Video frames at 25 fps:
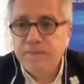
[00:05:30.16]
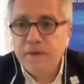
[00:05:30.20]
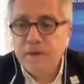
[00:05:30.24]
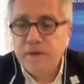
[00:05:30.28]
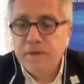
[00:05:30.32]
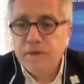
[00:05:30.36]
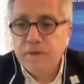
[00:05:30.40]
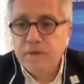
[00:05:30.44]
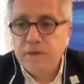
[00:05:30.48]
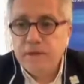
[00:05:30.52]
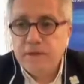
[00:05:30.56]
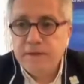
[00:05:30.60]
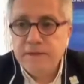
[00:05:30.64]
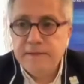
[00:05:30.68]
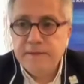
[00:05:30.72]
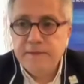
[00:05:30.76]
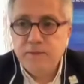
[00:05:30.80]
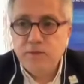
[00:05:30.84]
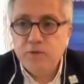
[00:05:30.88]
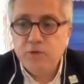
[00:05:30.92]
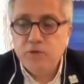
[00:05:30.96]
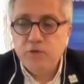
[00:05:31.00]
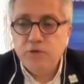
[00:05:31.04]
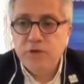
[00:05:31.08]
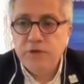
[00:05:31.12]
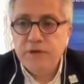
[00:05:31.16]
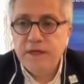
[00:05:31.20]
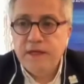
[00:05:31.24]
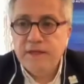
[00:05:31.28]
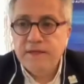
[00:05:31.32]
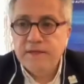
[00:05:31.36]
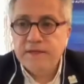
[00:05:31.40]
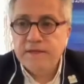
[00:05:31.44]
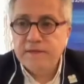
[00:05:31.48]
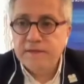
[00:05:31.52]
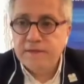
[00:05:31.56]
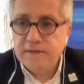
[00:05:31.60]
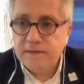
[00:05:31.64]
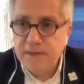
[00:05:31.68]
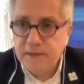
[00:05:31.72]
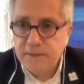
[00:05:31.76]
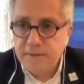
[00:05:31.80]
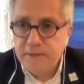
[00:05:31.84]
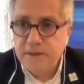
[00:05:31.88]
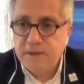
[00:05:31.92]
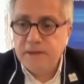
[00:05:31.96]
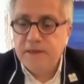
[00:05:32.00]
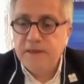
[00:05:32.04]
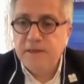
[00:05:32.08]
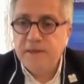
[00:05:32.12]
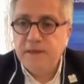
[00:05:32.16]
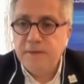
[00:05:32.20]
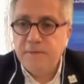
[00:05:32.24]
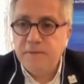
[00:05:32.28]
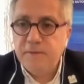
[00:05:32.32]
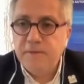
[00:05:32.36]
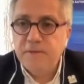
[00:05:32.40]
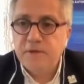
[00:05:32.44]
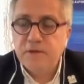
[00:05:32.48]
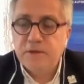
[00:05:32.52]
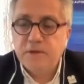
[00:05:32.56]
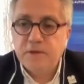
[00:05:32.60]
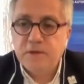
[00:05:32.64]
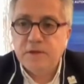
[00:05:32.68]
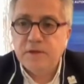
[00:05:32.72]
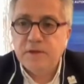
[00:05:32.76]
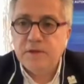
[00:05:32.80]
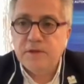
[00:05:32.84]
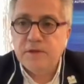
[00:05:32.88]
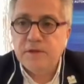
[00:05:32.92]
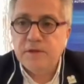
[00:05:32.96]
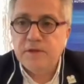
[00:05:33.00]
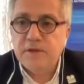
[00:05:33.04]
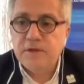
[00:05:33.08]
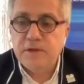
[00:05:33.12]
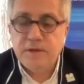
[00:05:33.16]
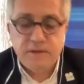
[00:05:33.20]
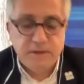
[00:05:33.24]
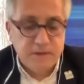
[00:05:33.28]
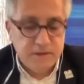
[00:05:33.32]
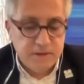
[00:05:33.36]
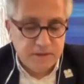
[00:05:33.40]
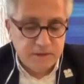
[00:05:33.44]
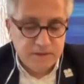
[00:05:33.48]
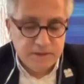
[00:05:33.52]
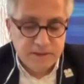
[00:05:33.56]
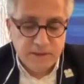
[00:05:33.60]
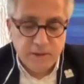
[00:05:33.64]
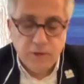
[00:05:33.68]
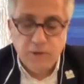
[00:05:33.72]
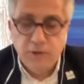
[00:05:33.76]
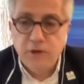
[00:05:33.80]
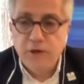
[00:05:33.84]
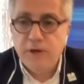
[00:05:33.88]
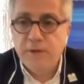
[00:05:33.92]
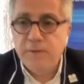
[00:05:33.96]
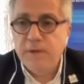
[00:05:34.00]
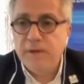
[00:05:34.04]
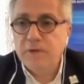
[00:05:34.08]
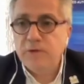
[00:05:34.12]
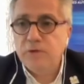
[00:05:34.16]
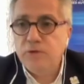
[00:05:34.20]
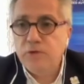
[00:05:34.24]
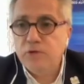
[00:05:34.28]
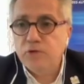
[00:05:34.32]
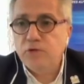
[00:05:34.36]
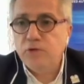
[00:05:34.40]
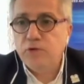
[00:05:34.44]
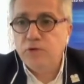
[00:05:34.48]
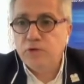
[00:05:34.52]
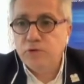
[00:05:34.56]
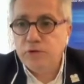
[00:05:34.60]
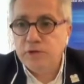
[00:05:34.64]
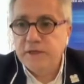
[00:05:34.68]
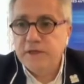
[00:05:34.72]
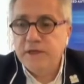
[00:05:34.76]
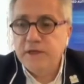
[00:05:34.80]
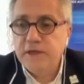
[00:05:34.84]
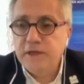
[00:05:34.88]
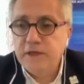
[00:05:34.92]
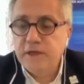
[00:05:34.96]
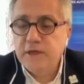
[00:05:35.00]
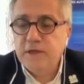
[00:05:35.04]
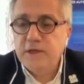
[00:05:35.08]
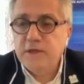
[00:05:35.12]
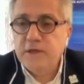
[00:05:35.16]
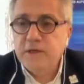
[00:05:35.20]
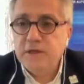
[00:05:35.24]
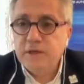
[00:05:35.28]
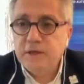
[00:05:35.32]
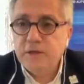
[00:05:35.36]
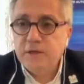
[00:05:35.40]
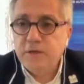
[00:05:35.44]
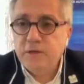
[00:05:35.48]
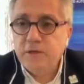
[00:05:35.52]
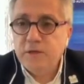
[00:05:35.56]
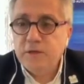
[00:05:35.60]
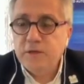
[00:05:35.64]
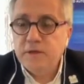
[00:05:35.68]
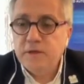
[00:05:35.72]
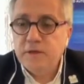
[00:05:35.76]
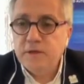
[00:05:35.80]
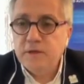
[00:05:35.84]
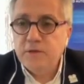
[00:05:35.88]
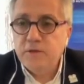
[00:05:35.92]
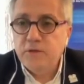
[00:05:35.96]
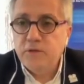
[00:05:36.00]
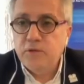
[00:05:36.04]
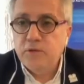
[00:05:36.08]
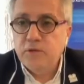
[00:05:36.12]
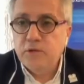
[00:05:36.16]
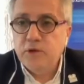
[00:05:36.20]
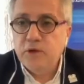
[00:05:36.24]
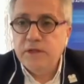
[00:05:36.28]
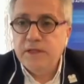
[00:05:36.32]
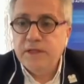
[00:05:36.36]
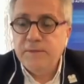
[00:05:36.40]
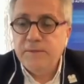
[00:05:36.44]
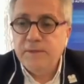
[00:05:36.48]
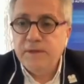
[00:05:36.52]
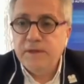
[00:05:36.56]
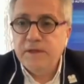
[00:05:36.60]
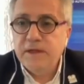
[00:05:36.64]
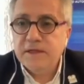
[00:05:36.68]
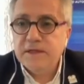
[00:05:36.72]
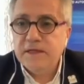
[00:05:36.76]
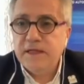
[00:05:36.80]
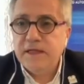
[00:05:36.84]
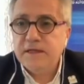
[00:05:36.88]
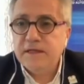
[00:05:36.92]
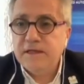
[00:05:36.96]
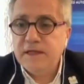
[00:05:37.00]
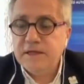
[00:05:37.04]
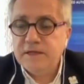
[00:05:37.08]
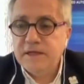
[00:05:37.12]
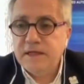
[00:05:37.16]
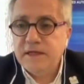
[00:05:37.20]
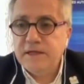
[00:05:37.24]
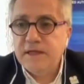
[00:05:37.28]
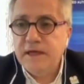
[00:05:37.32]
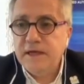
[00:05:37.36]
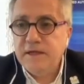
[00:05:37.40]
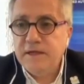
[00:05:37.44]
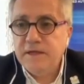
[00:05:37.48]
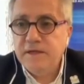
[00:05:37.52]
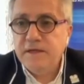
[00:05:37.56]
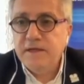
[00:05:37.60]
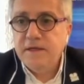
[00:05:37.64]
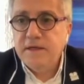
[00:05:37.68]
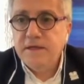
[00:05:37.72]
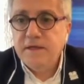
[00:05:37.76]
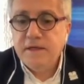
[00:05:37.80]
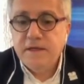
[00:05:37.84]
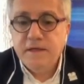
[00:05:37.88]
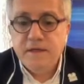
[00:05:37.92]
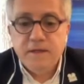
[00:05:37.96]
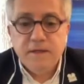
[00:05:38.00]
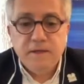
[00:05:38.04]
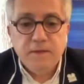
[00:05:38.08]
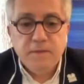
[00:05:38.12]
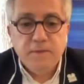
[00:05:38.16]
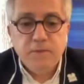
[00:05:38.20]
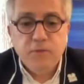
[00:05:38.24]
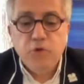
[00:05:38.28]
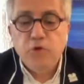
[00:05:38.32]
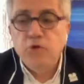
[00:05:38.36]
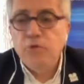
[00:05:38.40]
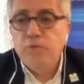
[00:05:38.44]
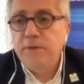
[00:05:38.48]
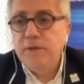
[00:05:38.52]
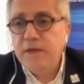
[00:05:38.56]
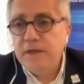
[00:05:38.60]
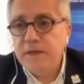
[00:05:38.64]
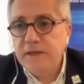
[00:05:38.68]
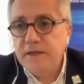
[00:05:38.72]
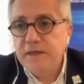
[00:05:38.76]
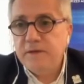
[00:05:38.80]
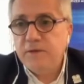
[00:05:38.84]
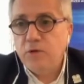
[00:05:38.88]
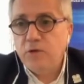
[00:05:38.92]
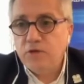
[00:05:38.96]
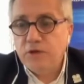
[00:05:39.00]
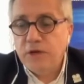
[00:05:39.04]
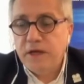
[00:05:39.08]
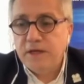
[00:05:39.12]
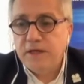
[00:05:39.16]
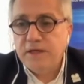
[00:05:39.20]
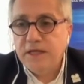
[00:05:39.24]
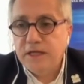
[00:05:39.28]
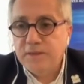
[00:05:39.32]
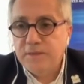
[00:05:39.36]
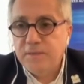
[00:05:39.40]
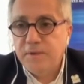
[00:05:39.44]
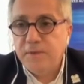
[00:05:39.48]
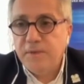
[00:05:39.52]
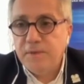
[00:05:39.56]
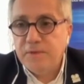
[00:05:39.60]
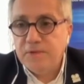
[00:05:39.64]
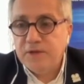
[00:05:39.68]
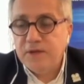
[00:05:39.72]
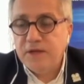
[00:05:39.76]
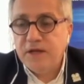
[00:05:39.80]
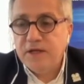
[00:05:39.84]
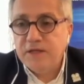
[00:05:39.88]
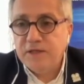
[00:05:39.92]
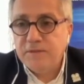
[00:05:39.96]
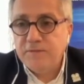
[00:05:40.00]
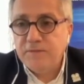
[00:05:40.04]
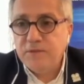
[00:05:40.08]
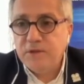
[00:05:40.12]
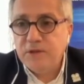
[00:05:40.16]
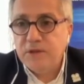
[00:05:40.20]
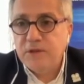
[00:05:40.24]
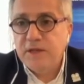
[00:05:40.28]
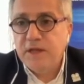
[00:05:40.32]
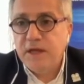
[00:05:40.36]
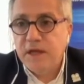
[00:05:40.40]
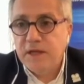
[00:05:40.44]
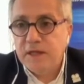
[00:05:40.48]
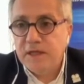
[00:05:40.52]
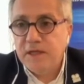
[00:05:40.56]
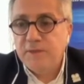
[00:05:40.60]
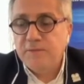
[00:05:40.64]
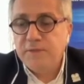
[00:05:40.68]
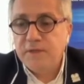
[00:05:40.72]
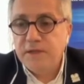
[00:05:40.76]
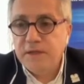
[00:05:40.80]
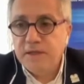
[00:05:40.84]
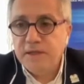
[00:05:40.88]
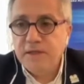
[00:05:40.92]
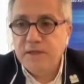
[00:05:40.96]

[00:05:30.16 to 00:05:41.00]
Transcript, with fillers: ee, düşüreceğiz tabii ki hepimizin e, isteği o ama günün sonunda da e, e, tüketimi azaltacağız derken e, büyümeyi de göz ardı etmememiz lazım. Ciddi anlamda